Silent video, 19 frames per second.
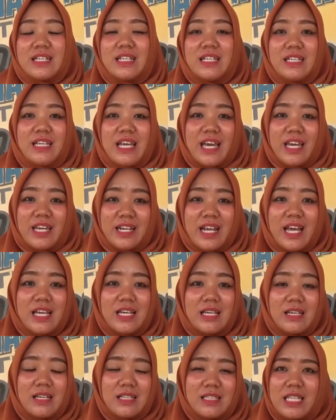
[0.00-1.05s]
di daerah
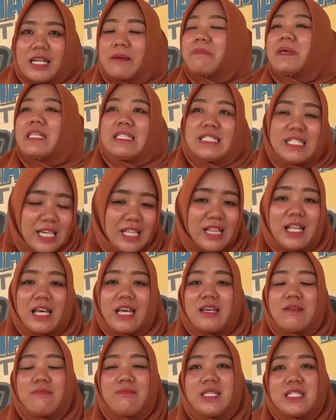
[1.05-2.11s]
terpencil
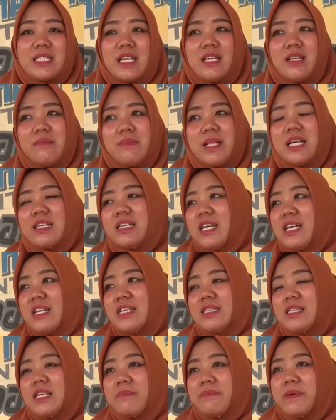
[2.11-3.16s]
lah, bisa dibilang daerah
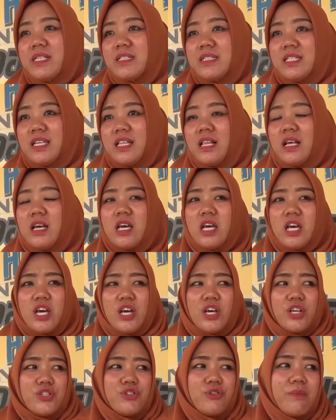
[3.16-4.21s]
terpencil.
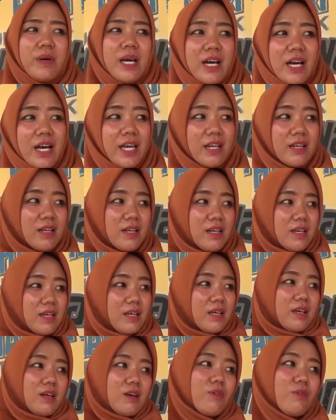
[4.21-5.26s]
Cuma kan
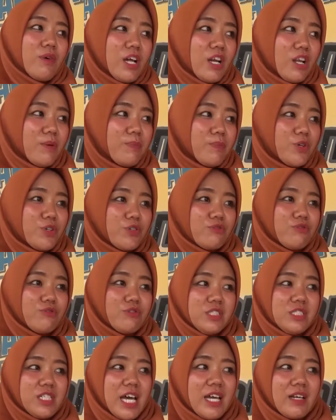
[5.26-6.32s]
walaupun
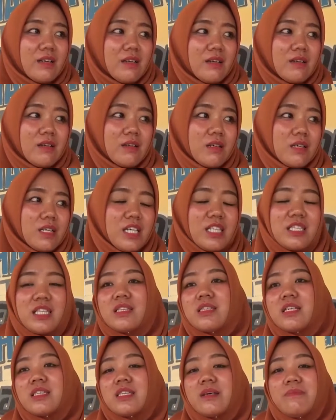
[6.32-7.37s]
hujan, kita
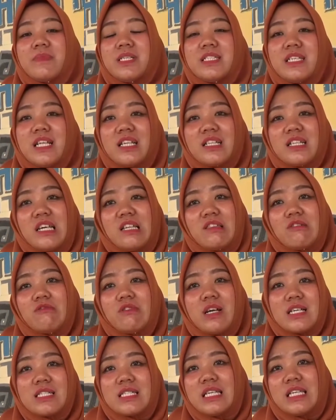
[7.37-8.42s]
tetap menjalankan
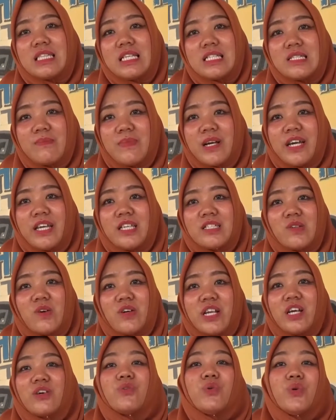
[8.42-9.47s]
tugas kita sebagai
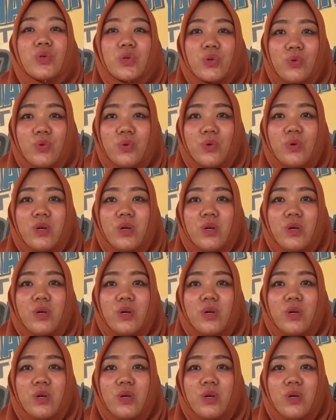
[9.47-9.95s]
seorang guru